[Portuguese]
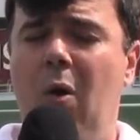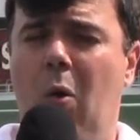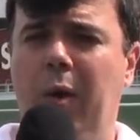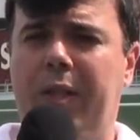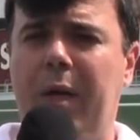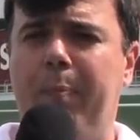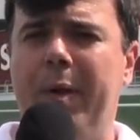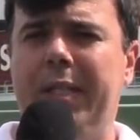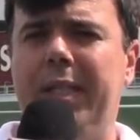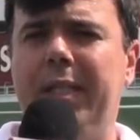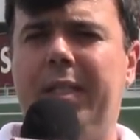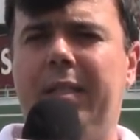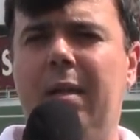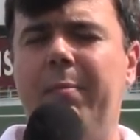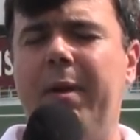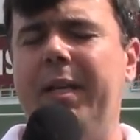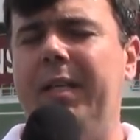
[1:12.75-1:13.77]
Outra
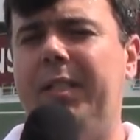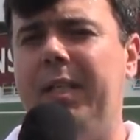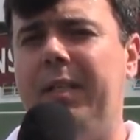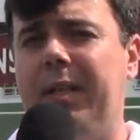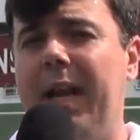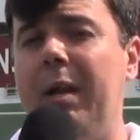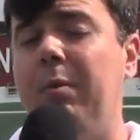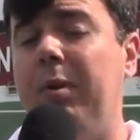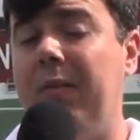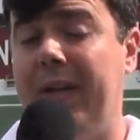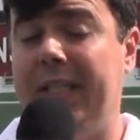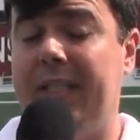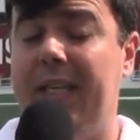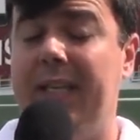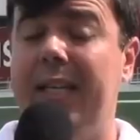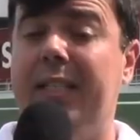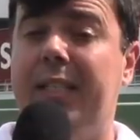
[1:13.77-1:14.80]
presença também nesse treino, que vai
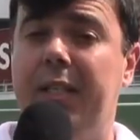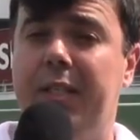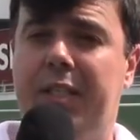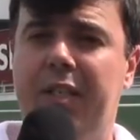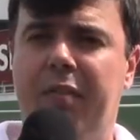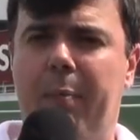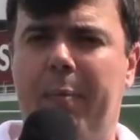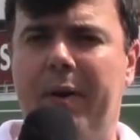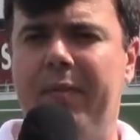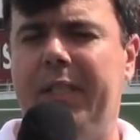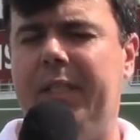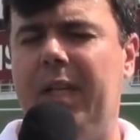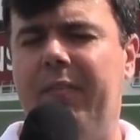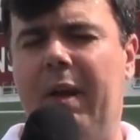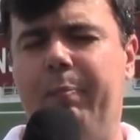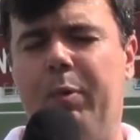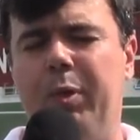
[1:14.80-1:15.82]
ser decisiva para ver
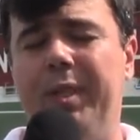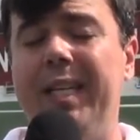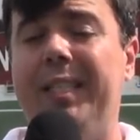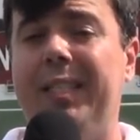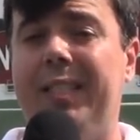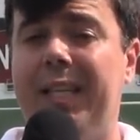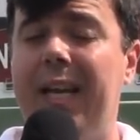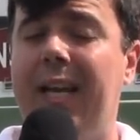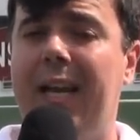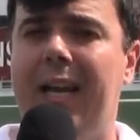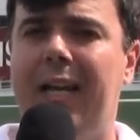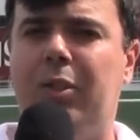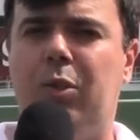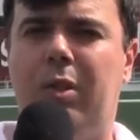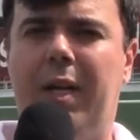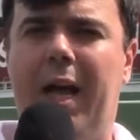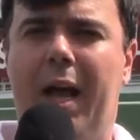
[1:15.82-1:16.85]
se ele vai poder ser
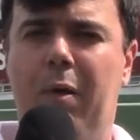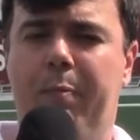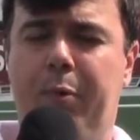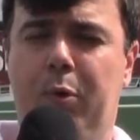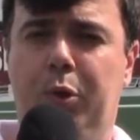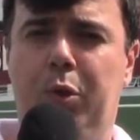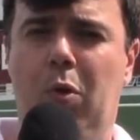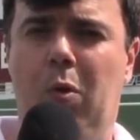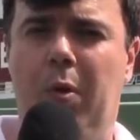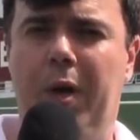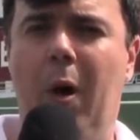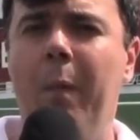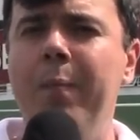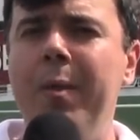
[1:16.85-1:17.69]
relacionado para o jogo ou não,